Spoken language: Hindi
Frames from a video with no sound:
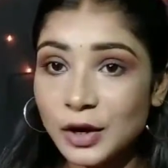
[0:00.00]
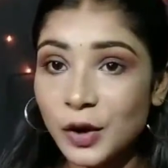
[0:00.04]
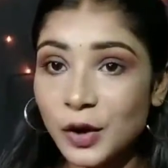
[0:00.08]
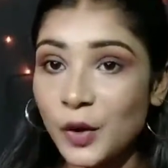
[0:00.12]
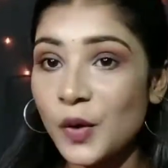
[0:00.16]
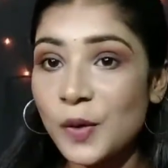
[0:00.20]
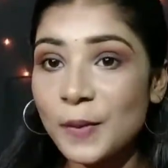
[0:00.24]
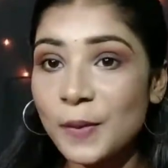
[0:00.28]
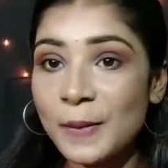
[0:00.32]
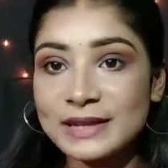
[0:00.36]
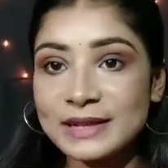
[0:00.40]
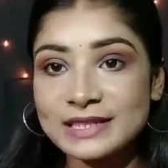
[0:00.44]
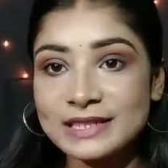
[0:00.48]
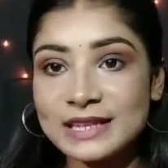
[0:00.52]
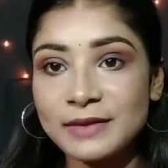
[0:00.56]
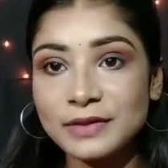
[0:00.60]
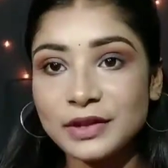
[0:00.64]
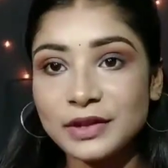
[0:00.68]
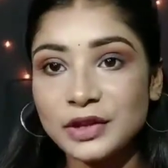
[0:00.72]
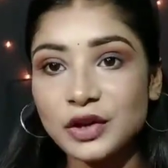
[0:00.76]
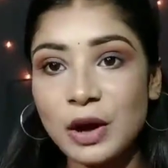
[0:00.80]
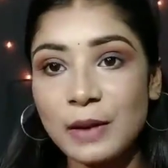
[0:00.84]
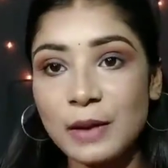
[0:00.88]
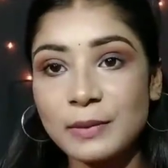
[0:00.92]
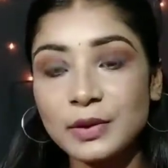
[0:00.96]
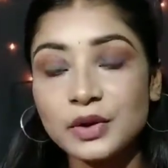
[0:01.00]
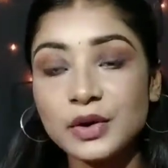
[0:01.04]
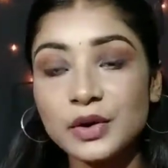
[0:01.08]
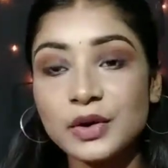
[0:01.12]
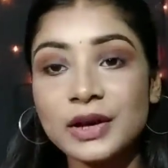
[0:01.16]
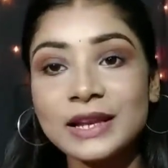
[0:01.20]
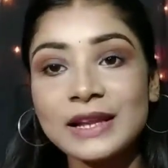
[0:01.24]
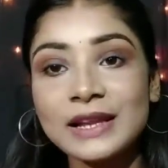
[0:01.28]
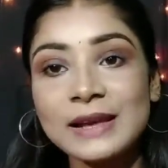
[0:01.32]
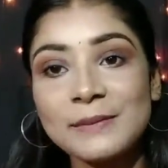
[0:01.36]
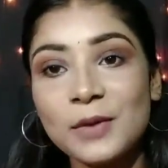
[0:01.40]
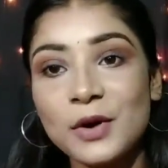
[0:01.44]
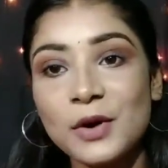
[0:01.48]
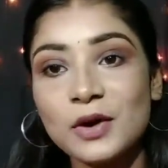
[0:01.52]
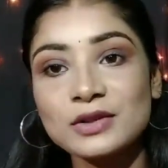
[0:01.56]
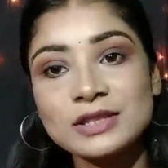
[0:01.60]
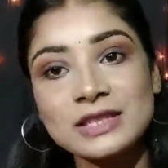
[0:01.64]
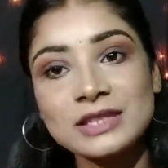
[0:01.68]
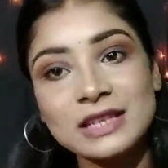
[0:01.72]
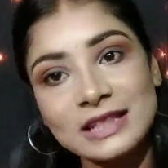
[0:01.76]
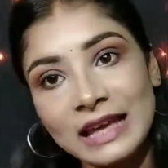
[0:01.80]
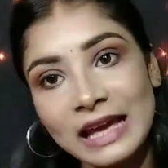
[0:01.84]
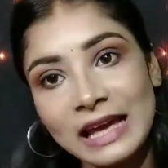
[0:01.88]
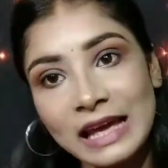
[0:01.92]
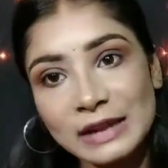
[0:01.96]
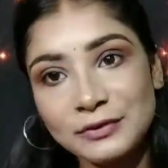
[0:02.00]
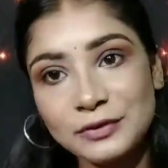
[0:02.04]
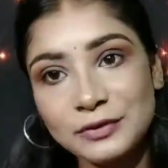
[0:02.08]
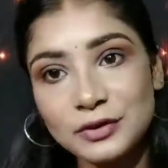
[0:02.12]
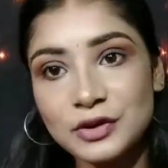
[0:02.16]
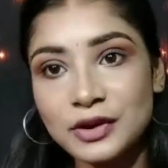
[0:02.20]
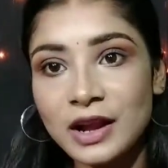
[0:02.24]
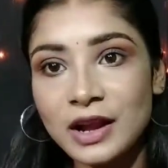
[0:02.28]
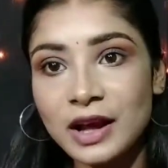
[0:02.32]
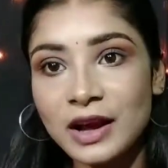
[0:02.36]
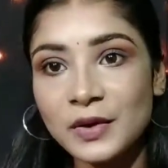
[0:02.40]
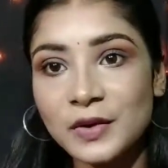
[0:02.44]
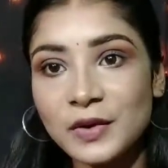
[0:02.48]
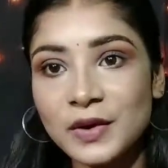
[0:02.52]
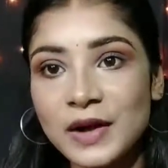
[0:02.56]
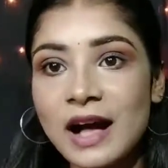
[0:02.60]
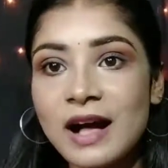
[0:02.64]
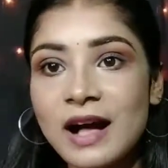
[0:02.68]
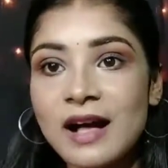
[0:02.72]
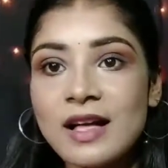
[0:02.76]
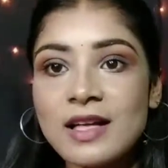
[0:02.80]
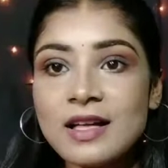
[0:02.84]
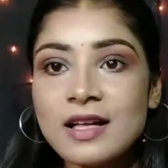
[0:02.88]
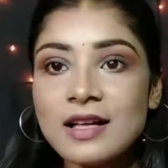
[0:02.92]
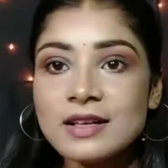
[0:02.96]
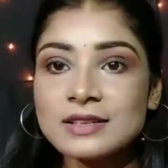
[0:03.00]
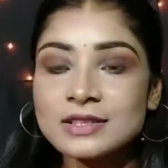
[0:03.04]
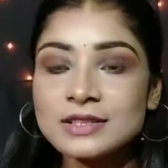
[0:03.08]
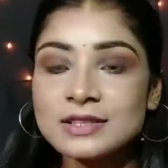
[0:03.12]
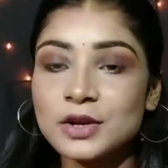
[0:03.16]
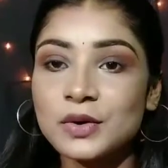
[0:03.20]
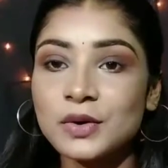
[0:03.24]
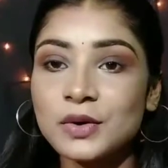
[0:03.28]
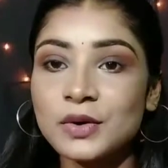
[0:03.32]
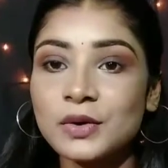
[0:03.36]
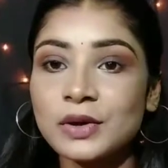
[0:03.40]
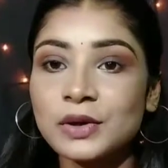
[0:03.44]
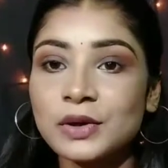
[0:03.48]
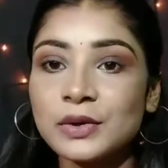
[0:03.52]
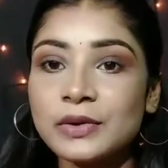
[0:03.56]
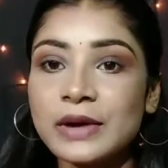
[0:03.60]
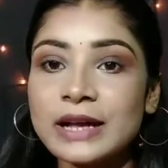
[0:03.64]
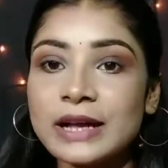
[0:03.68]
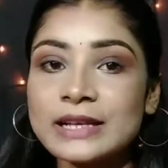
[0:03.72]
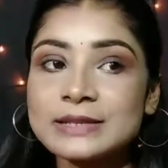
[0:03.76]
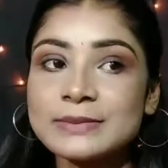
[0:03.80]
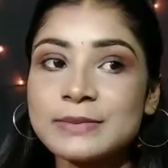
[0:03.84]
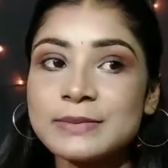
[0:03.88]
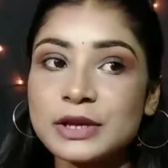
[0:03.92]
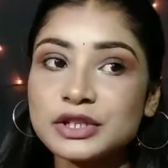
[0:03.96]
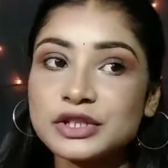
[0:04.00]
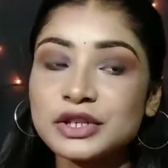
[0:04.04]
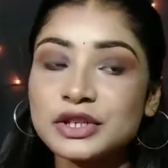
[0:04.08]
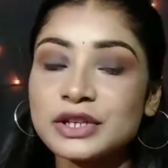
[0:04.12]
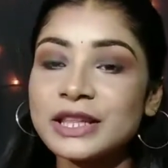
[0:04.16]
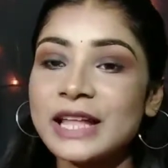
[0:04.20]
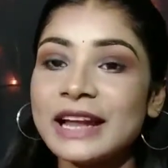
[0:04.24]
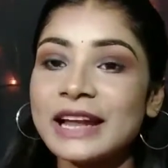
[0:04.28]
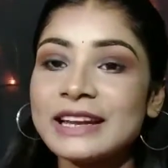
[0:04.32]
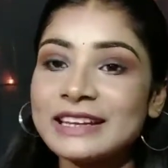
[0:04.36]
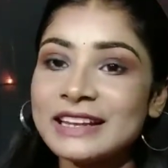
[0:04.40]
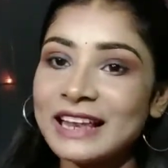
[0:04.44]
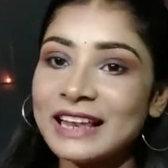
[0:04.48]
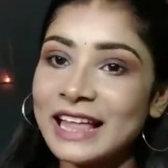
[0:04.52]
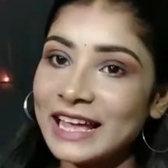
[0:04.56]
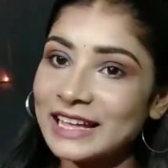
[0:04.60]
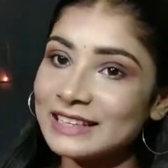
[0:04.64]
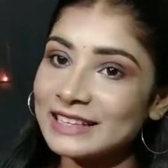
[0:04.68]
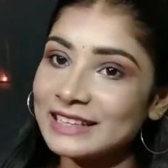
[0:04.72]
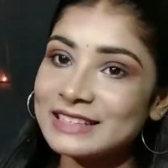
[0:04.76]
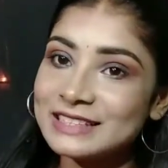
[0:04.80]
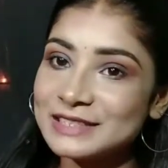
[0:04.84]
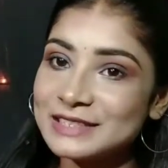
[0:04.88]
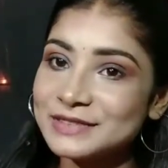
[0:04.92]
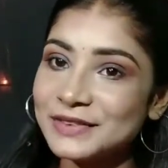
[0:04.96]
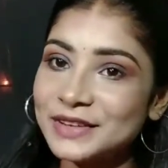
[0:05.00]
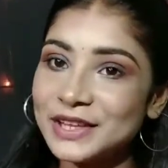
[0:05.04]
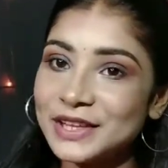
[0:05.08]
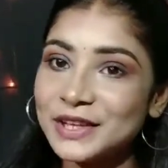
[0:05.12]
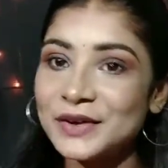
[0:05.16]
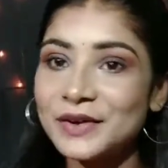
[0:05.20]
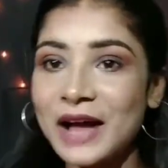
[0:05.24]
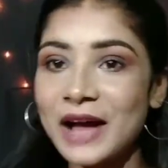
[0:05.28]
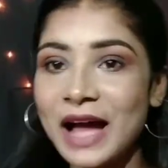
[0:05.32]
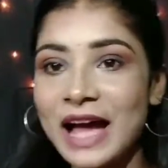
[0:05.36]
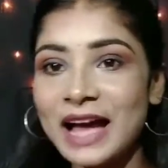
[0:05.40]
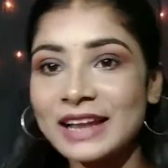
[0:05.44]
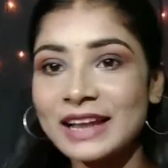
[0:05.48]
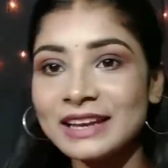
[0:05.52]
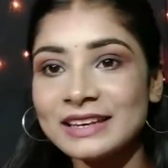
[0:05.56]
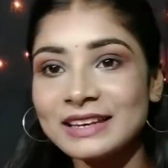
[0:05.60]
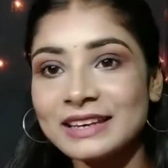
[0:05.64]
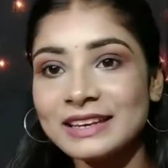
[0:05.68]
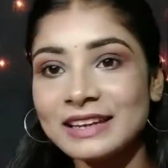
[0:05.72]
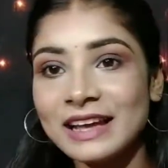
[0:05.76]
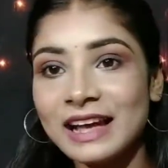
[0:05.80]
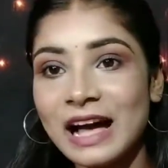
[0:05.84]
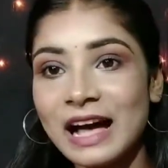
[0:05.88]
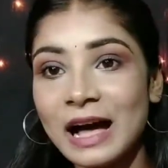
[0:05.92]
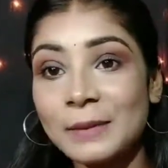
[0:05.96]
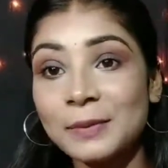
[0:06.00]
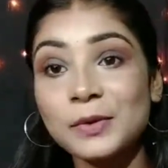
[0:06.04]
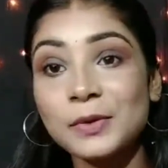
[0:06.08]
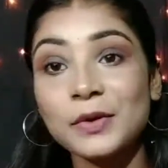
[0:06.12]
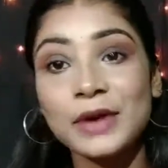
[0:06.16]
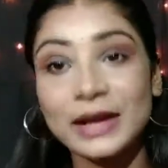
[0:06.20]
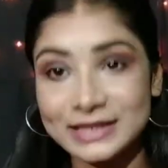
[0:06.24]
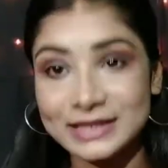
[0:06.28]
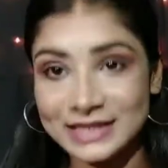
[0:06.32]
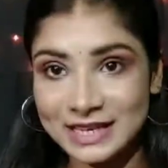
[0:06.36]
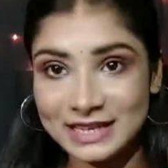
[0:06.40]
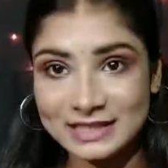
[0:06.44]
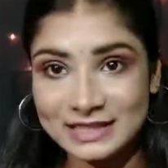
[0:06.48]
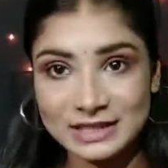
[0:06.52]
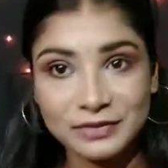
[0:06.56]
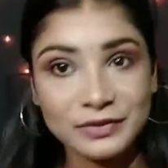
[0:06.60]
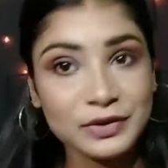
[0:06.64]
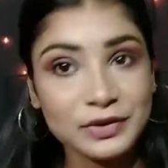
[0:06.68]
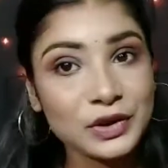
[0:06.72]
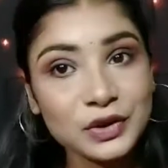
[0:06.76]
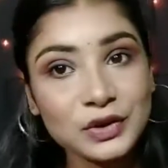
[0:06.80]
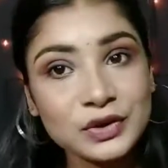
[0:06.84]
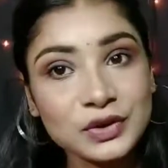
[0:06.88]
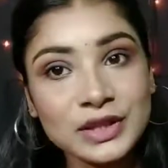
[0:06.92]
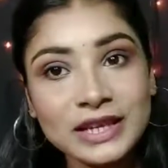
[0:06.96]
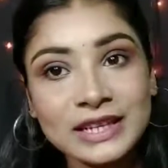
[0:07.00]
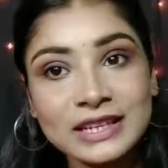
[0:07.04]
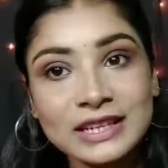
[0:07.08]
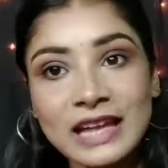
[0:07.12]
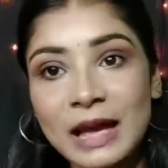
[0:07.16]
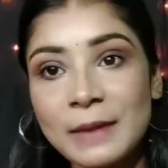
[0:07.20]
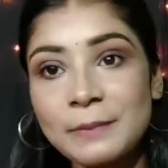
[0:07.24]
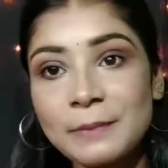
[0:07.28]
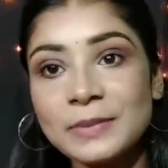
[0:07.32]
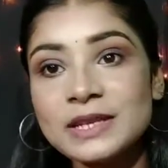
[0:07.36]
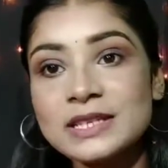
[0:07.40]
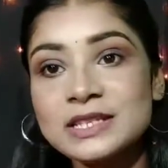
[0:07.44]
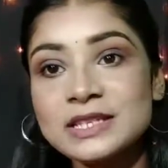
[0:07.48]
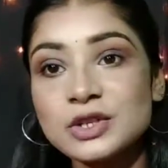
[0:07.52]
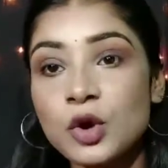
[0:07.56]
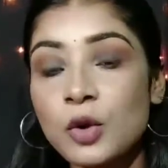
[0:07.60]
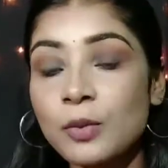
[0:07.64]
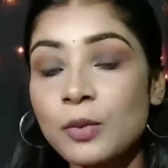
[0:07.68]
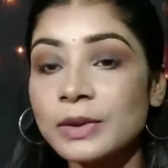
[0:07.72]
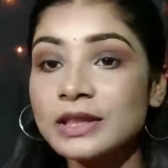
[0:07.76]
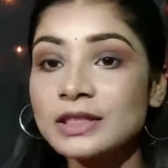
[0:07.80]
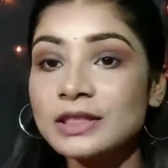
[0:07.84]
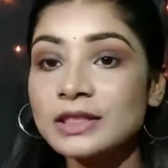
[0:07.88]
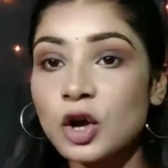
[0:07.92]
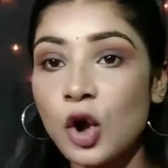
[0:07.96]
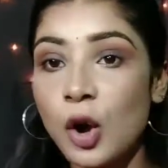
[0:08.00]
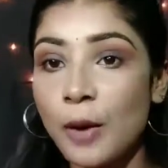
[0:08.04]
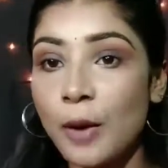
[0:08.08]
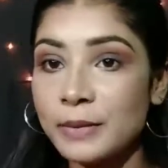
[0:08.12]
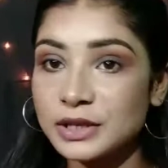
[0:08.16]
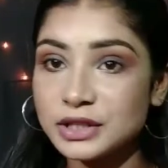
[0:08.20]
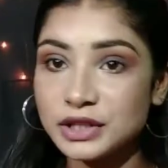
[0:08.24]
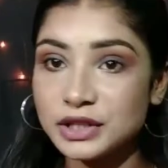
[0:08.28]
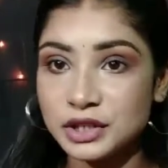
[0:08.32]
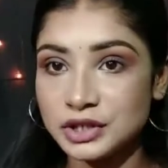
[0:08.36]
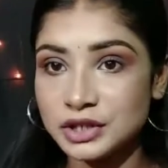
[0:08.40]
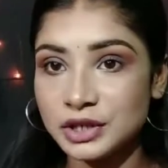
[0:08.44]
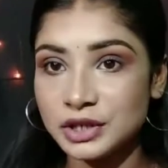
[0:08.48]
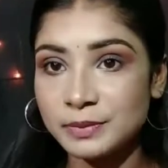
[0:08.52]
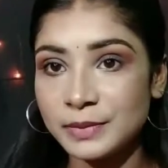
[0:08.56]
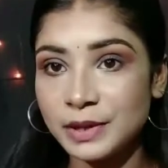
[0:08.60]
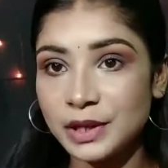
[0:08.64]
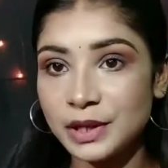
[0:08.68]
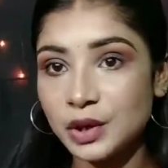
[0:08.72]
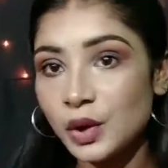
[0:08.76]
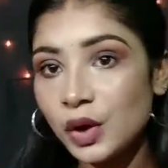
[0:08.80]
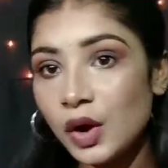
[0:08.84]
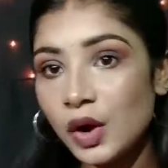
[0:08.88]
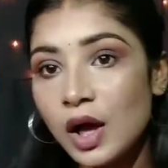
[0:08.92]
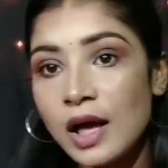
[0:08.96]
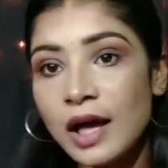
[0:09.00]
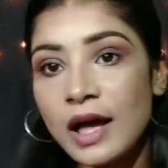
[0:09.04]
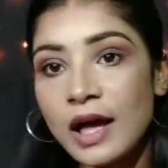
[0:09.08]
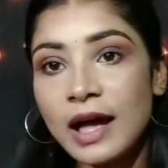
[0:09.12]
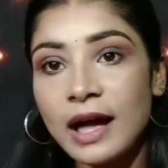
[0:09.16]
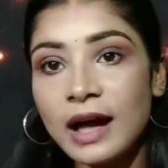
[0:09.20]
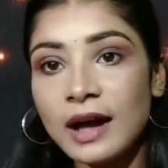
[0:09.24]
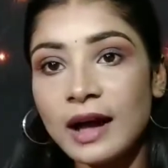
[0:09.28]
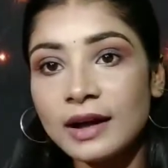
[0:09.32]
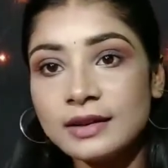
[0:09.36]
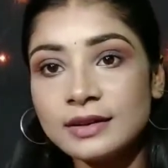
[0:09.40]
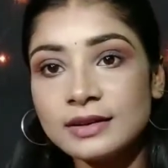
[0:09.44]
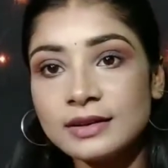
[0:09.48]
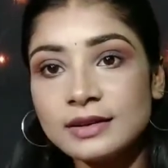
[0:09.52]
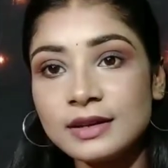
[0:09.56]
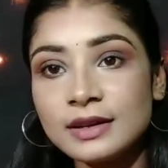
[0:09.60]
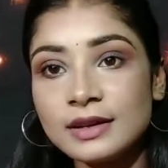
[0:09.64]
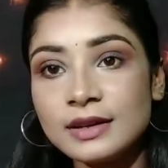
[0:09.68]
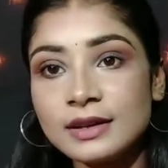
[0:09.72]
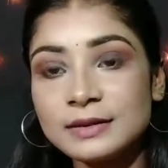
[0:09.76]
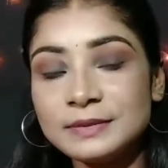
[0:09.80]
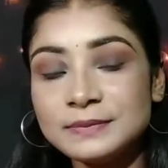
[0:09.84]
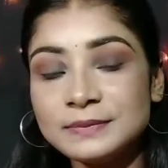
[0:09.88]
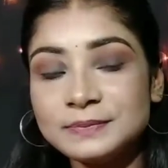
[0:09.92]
आई होप आज का वीडियो आप लोगों के लिए बहुत ज्यादा हेल्पफुल रहा होगा सो यू गाइज मेक श्योर दैट लाइक दिस वीडियो एंड आपको कैसे कैसे वीडियो देखना है प्लीज नो मी इन द कॉमेंट सेक्शन बिलो एंड